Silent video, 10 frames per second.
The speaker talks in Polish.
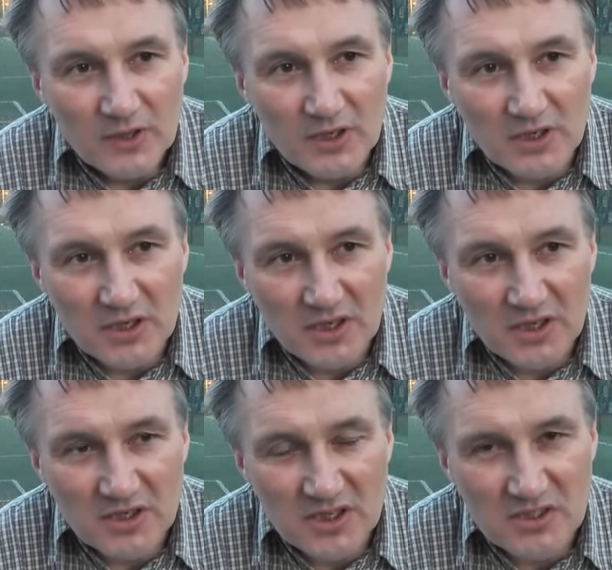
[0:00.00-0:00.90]

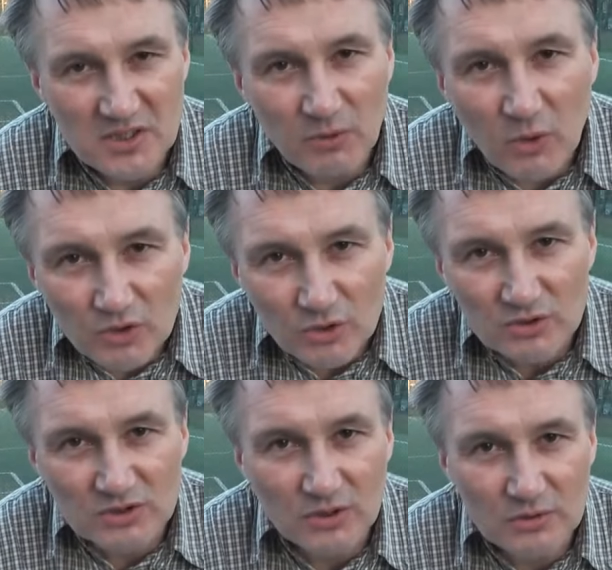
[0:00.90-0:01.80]
y, jest osobą
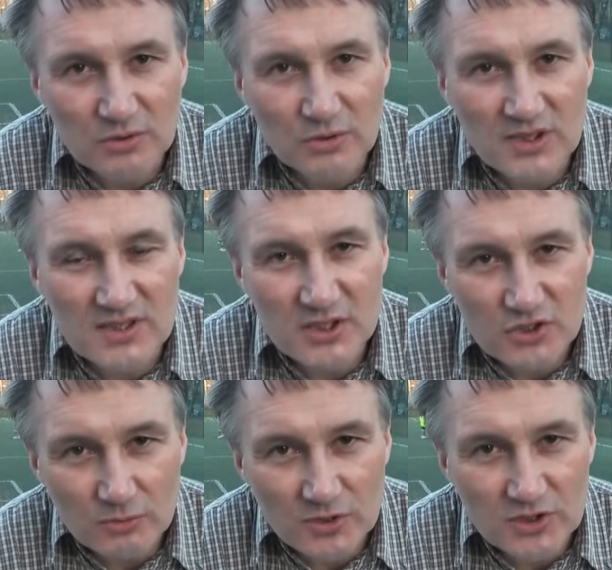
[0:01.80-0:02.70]
okrutną, który
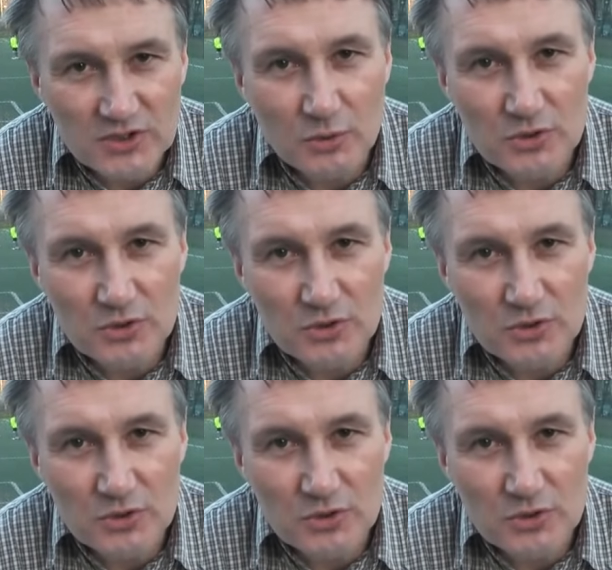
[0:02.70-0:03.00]
zniszczył mi życie,